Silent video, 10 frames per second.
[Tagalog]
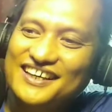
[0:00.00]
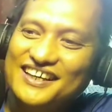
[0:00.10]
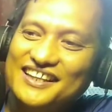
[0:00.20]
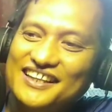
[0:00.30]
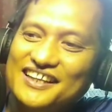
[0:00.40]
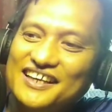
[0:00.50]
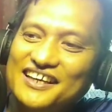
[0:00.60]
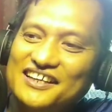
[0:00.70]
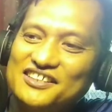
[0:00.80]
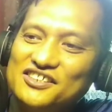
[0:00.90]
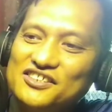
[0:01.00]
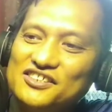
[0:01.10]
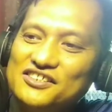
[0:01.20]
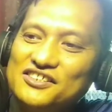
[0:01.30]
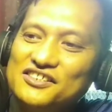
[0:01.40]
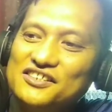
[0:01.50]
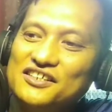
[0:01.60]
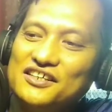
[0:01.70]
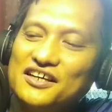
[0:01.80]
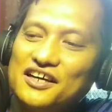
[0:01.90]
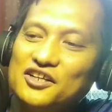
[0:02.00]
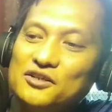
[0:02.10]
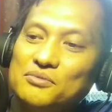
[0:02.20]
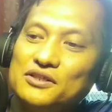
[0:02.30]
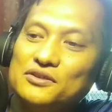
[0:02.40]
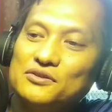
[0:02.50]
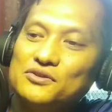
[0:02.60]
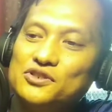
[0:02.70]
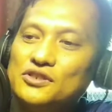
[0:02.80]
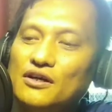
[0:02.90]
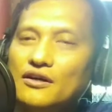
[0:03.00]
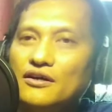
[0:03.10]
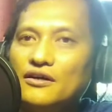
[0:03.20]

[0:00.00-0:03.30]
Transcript: And then, ano naman to yung shock?